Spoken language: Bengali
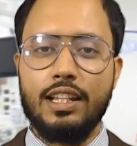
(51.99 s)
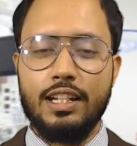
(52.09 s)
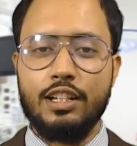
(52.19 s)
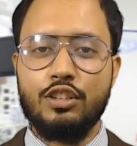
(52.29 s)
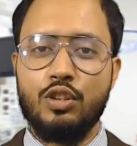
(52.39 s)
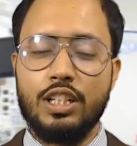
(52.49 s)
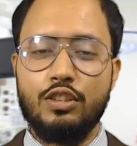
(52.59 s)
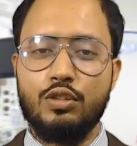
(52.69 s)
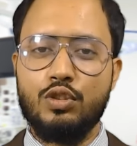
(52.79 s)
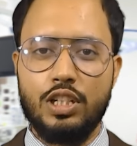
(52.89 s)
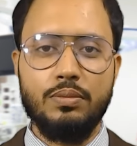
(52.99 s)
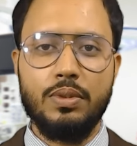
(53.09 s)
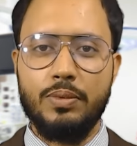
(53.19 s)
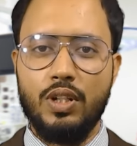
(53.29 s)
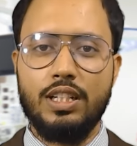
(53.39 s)
ইরেকশন কিন্তু
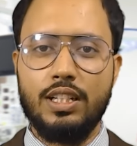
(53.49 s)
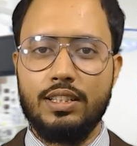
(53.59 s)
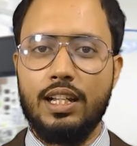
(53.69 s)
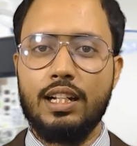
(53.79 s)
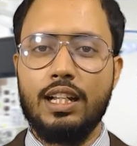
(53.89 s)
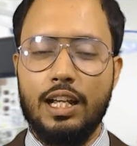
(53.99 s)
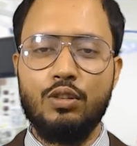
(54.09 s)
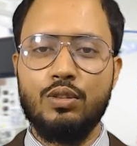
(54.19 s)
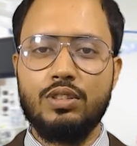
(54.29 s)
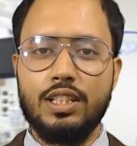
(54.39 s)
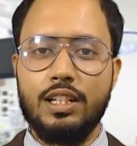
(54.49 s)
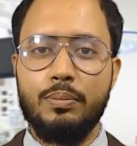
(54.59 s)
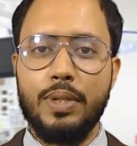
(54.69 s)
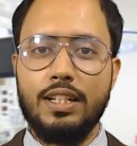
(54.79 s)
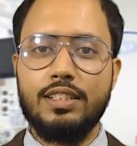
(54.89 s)
সঠিকভাবে হয় না তার কারণ হচ্ছে তার
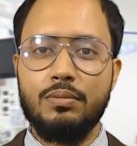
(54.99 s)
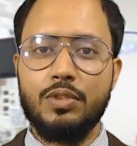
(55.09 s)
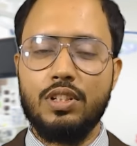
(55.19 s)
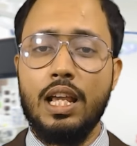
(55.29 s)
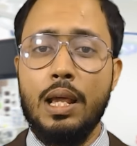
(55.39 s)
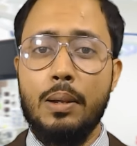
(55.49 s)
পেনিজের মধ্যে